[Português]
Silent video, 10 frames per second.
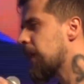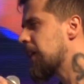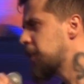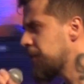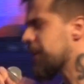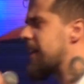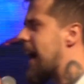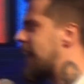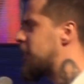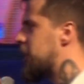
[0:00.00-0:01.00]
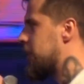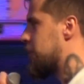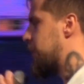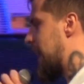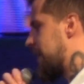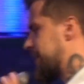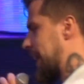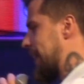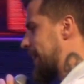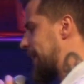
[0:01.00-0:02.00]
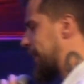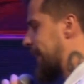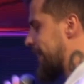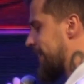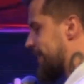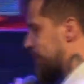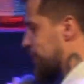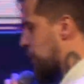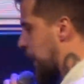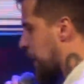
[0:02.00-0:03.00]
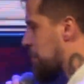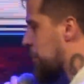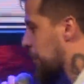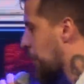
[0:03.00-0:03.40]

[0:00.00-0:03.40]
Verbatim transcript: de verdade, eu não quero entrar aqui no campo